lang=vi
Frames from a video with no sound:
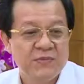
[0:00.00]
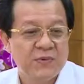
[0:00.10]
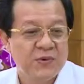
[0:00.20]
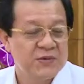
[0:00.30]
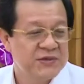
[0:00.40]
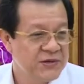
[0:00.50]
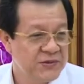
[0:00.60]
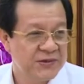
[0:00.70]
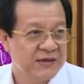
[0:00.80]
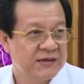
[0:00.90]
hội tỉnh Tiền
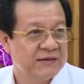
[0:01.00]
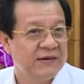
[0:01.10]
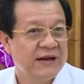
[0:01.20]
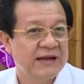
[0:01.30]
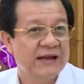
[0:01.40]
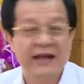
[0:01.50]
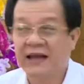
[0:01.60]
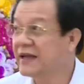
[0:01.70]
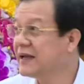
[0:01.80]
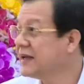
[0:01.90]
Giang trong 5 năm qua,
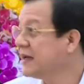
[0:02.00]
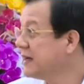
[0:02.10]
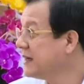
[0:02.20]
bày